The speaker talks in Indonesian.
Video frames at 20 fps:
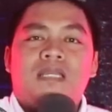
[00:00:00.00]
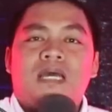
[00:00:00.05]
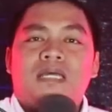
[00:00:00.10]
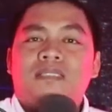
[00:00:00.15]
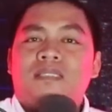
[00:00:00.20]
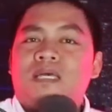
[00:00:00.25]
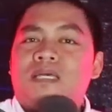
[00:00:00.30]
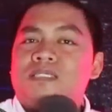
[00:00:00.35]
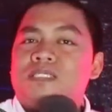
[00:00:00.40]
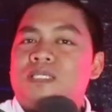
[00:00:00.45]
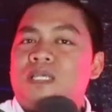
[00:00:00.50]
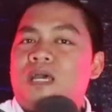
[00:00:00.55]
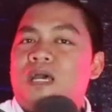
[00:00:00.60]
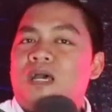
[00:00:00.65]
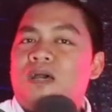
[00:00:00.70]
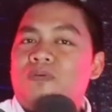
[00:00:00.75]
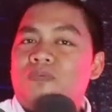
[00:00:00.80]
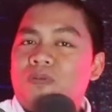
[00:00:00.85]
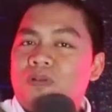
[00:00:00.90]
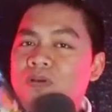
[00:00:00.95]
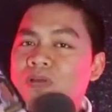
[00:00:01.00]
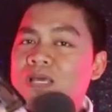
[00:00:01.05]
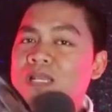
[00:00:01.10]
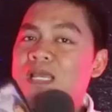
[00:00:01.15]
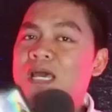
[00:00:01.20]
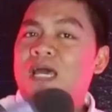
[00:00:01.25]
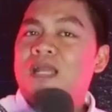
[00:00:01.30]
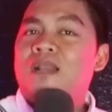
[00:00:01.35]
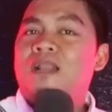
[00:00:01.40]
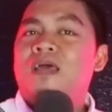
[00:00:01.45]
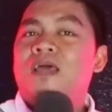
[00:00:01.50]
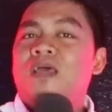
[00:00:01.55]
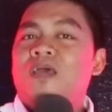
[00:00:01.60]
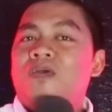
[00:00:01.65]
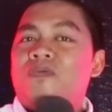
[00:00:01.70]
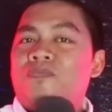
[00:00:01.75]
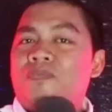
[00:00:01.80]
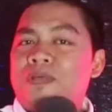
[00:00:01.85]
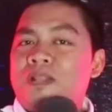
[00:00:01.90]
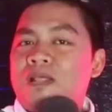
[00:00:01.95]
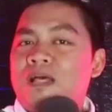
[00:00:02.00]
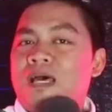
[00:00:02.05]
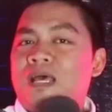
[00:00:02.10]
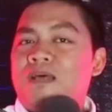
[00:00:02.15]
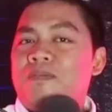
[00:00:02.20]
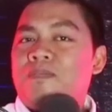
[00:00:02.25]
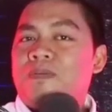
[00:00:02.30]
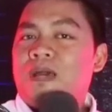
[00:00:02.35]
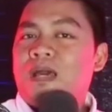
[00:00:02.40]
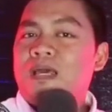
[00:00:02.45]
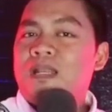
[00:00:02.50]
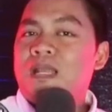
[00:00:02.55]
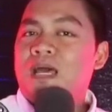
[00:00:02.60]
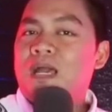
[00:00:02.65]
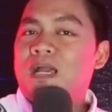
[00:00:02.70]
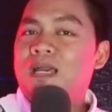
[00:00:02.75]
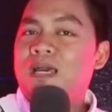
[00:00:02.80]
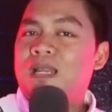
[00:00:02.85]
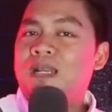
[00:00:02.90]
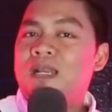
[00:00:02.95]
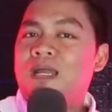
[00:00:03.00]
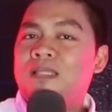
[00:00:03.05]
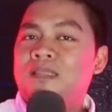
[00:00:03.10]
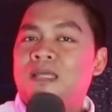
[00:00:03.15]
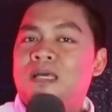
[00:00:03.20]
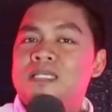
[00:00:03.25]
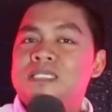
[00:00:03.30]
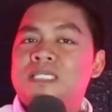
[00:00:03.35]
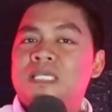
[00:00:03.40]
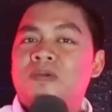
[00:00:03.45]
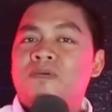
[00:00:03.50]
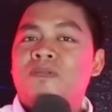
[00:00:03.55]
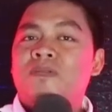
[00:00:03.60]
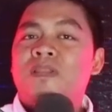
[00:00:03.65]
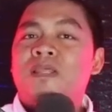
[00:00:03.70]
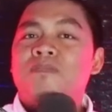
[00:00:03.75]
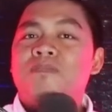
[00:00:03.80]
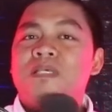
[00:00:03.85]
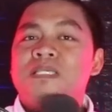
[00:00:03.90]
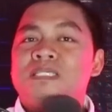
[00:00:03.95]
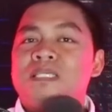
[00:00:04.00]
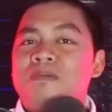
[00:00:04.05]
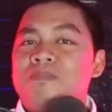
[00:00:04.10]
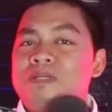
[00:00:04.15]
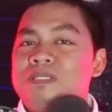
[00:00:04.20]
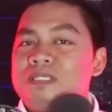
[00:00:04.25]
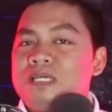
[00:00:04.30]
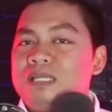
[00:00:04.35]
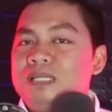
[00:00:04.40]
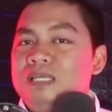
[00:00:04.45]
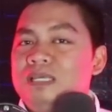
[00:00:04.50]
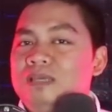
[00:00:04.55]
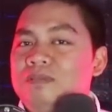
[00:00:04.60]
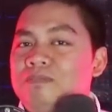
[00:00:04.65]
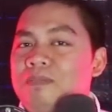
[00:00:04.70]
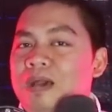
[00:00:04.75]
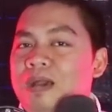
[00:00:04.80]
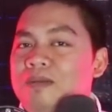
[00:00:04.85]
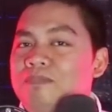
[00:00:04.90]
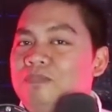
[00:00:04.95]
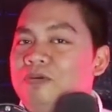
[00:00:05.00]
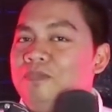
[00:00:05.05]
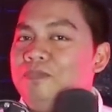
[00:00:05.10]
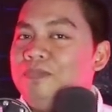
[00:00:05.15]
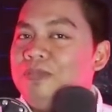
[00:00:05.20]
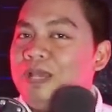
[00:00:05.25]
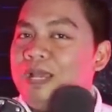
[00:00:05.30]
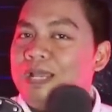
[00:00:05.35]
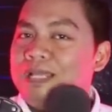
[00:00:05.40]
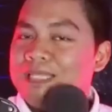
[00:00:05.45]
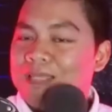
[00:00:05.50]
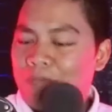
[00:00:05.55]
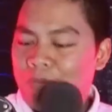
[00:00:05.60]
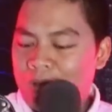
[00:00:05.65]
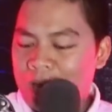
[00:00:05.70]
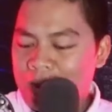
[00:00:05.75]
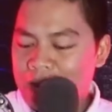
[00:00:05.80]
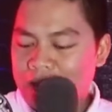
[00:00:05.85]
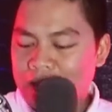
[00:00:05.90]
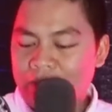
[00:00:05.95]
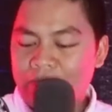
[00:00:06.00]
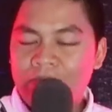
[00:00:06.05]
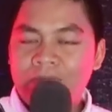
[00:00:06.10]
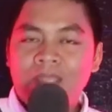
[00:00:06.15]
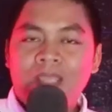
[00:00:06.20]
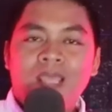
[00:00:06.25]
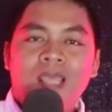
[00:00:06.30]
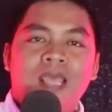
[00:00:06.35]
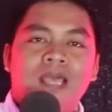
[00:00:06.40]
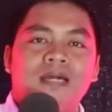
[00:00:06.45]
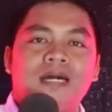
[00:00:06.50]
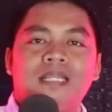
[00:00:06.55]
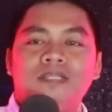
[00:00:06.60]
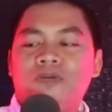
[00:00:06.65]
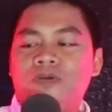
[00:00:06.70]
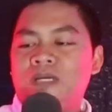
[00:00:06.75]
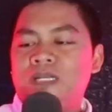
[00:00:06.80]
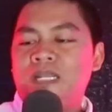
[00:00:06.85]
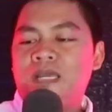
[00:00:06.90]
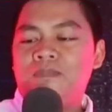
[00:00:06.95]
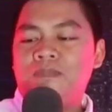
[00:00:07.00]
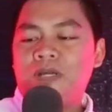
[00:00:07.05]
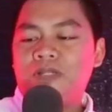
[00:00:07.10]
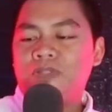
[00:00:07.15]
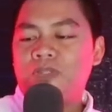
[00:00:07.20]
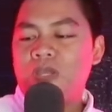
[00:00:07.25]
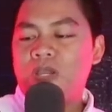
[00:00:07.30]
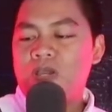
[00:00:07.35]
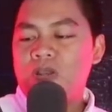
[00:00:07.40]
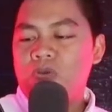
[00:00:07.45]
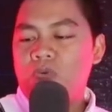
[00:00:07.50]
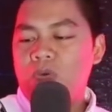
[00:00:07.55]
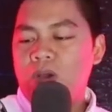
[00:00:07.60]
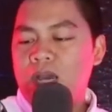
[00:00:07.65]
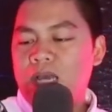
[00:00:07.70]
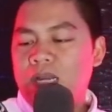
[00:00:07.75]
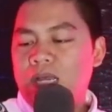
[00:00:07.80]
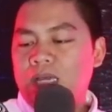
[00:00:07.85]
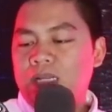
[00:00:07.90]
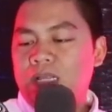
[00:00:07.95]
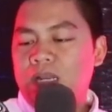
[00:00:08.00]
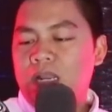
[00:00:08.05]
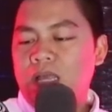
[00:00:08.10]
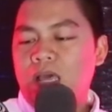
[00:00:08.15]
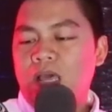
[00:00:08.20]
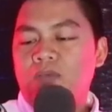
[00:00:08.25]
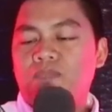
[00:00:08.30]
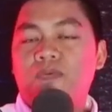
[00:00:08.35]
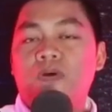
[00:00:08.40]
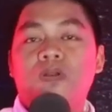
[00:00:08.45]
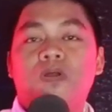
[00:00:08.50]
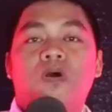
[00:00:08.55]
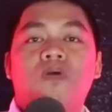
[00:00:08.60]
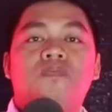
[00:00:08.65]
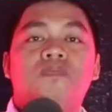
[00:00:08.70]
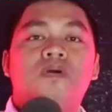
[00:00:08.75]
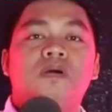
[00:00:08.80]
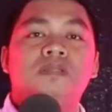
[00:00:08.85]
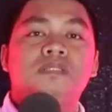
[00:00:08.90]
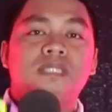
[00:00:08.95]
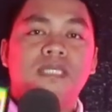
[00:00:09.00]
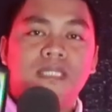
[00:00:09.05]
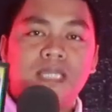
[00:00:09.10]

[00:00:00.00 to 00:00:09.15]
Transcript: Natasha Wilona dan Ferel harapkan agar Natasha Wilona bisa menjadi makmurnya. Kita buka lagi. Kartu keenam kartu yang keluar adalah Four of Wands.